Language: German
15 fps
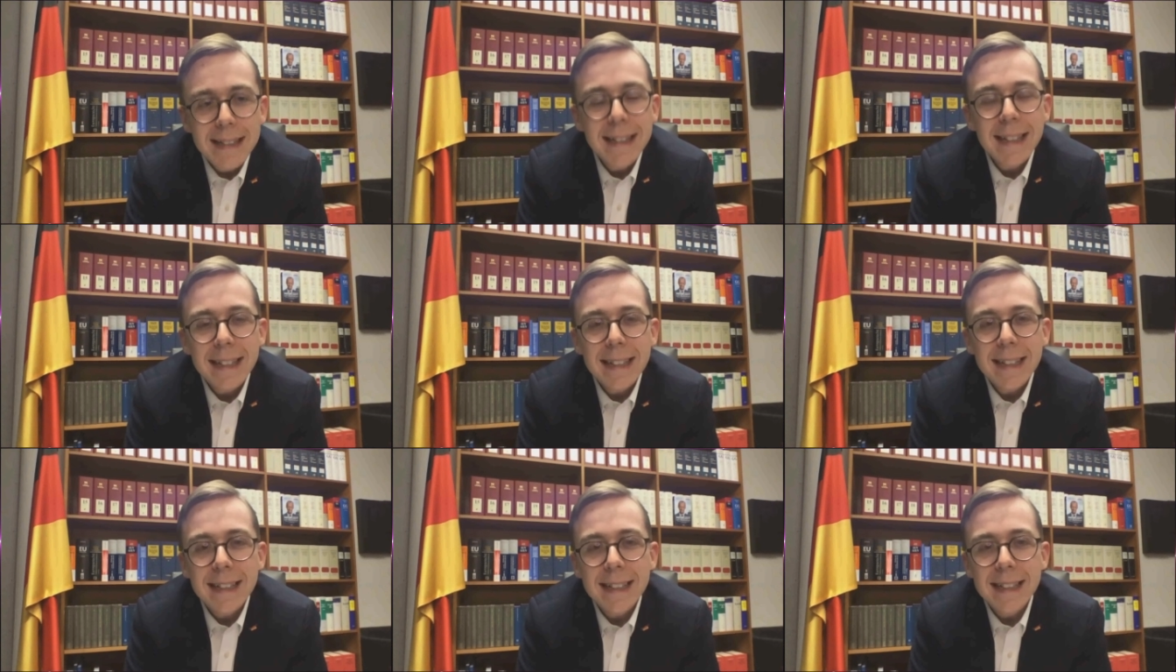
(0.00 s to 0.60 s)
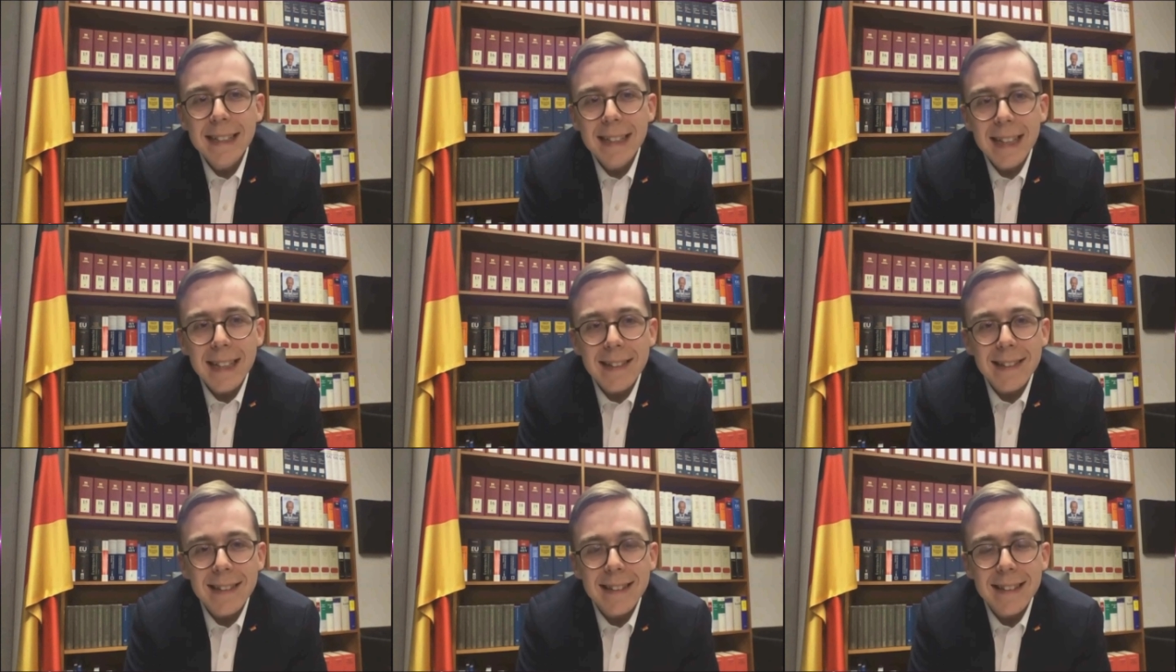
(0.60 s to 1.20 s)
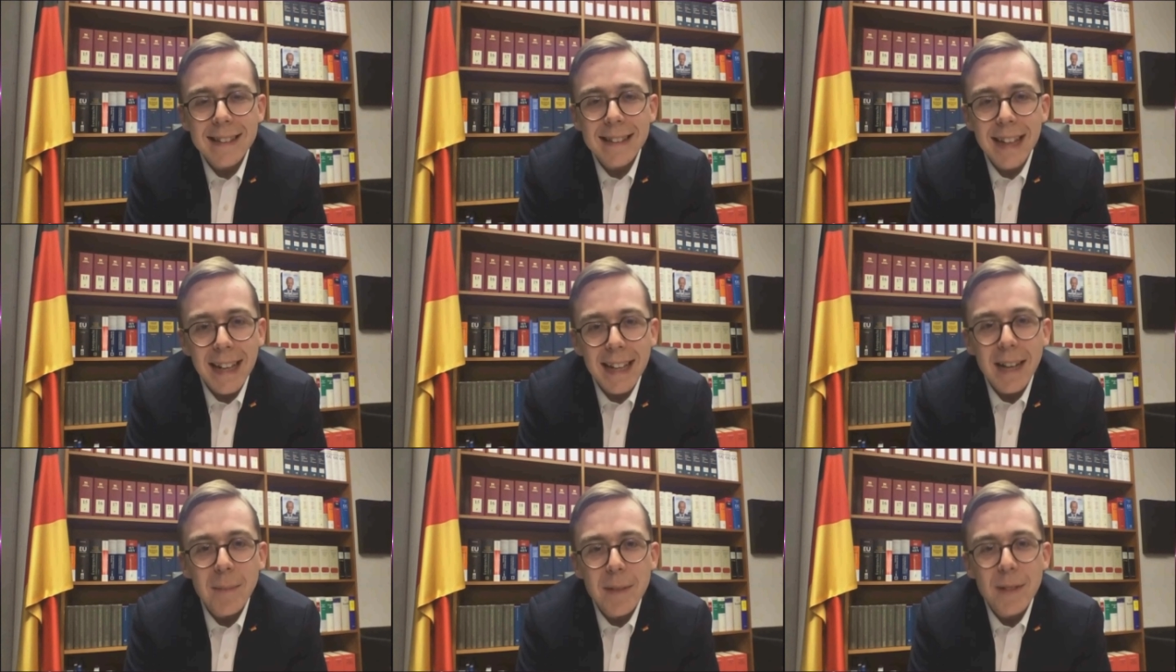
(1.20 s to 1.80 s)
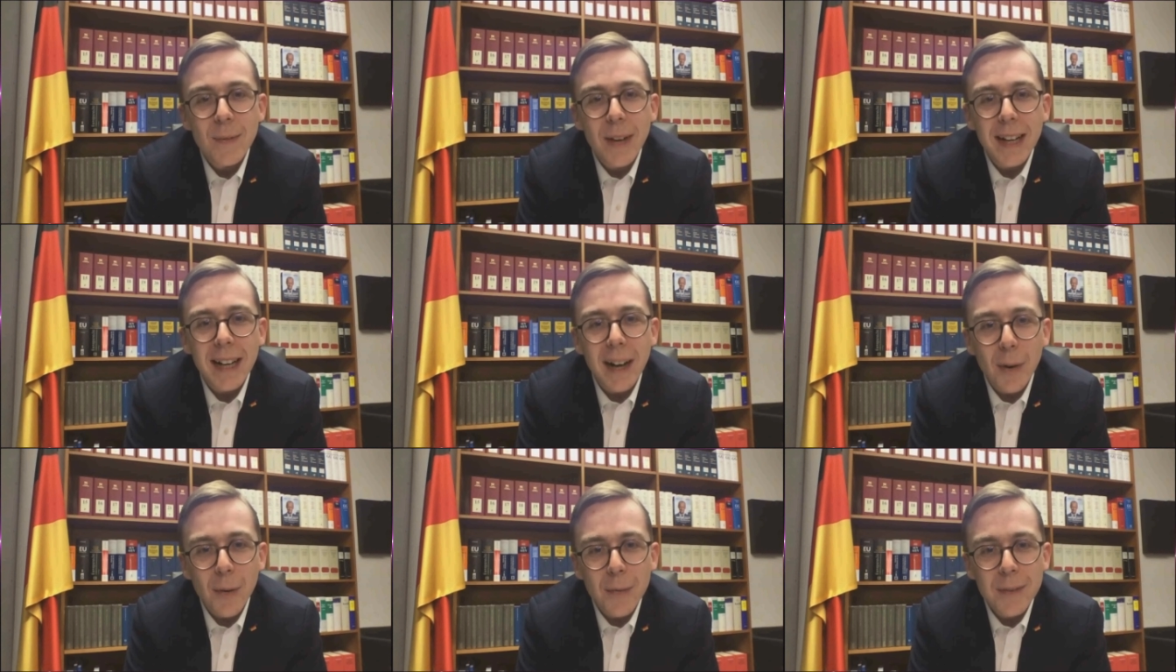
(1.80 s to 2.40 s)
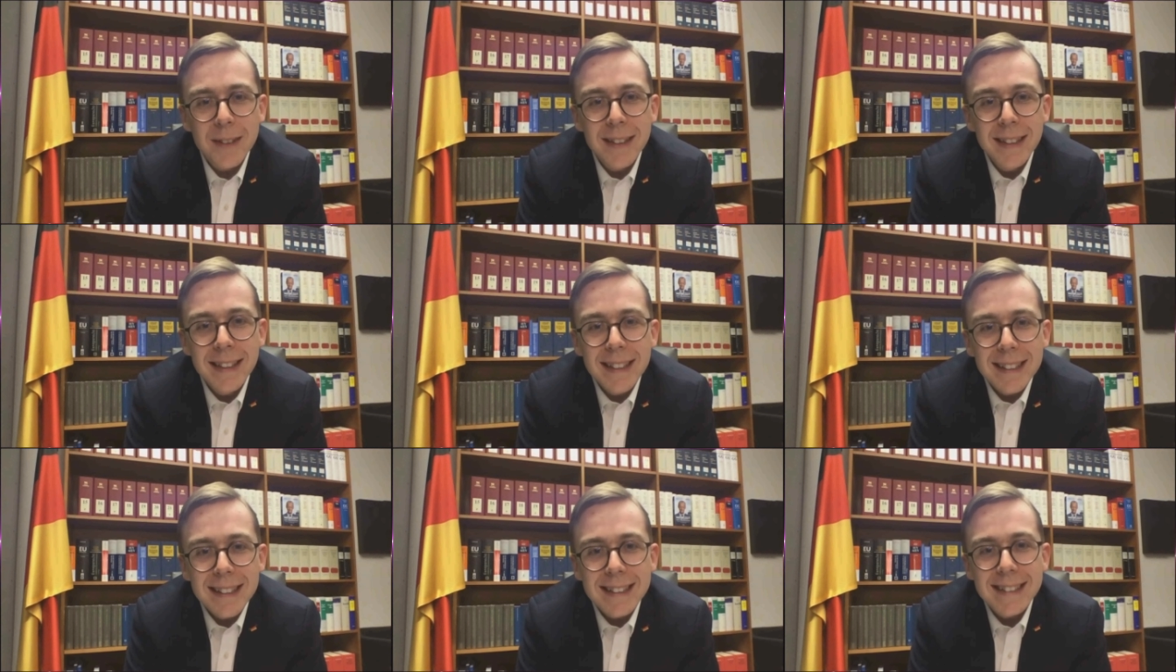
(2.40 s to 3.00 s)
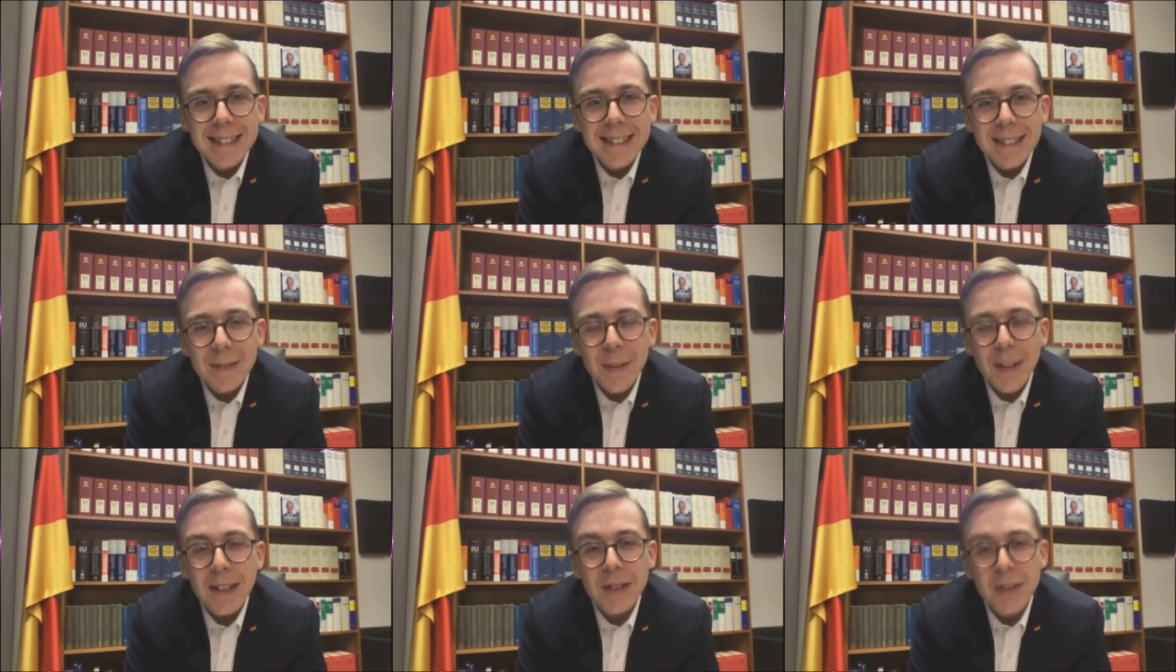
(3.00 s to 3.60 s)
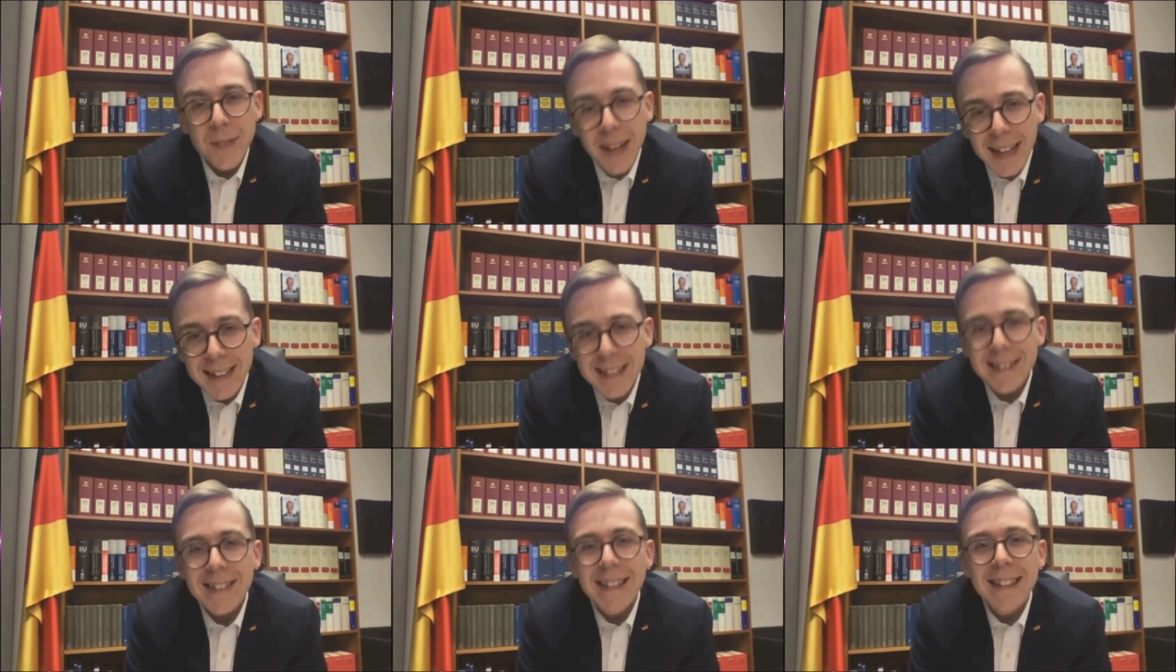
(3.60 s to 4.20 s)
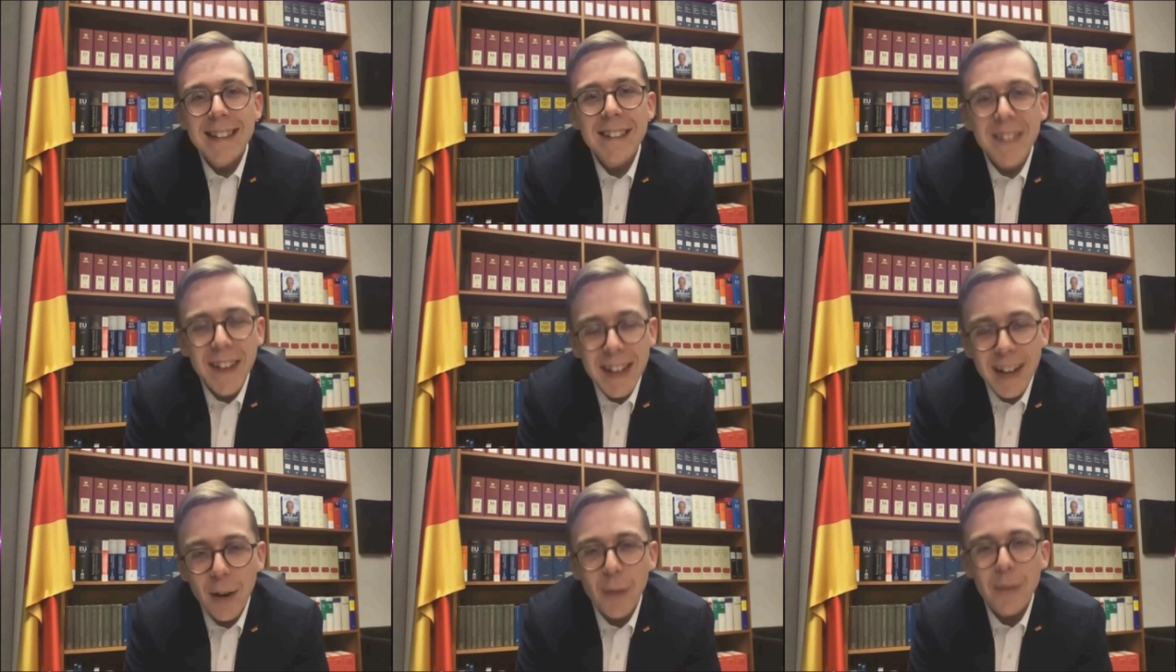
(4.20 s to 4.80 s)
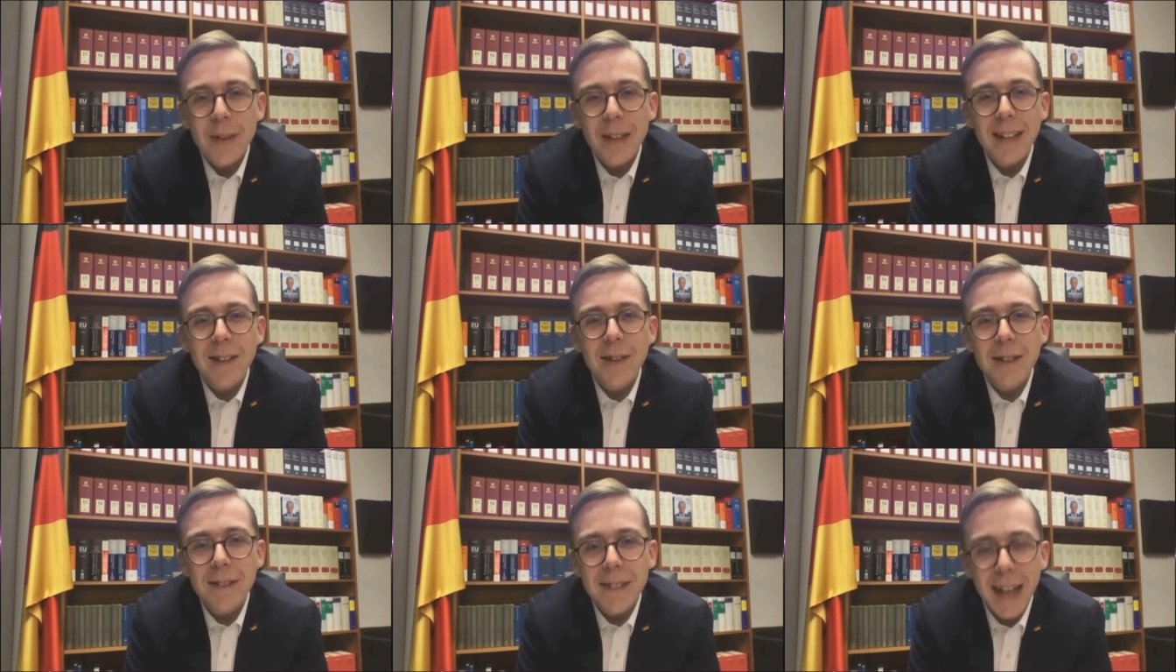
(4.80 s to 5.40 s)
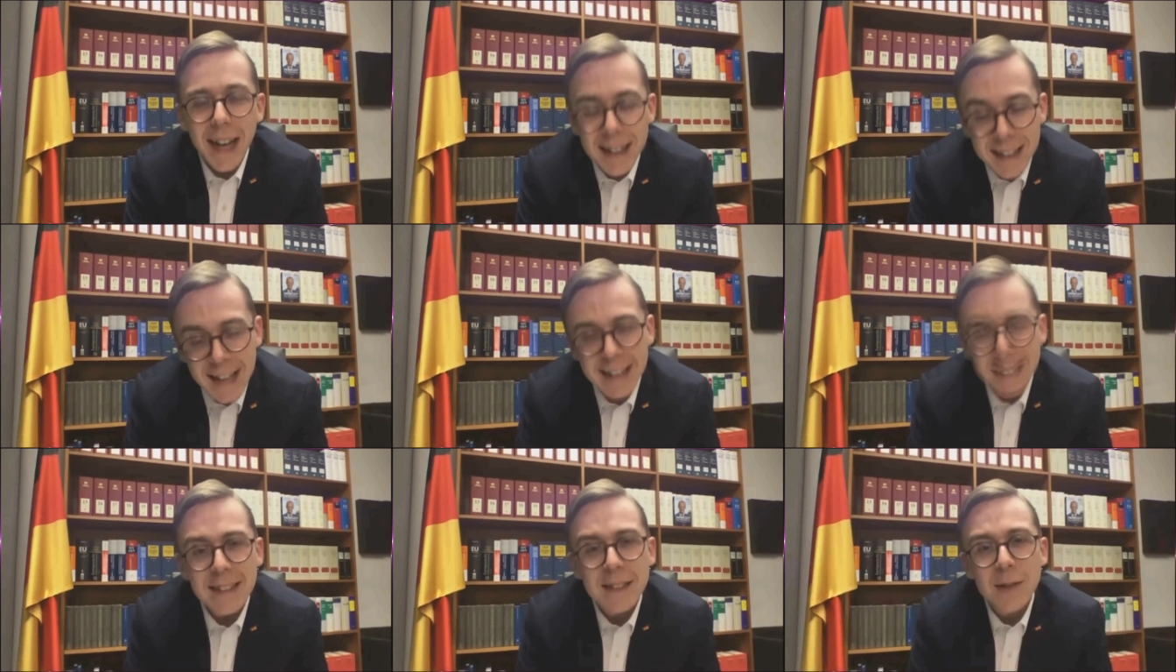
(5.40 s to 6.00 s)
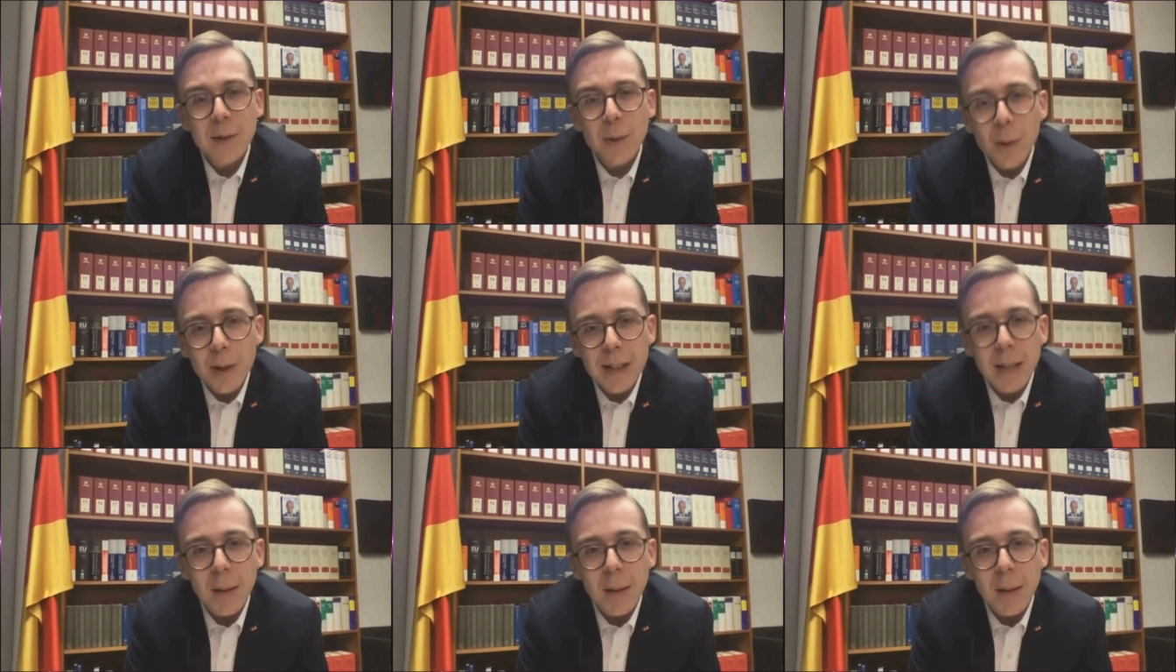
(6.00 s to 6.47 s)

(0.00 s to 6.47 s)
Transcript: diejenigen, die jetzt Cannabis verkaufen, äh, schwarz, die verkaufen dann irgendwie härtere Drogen.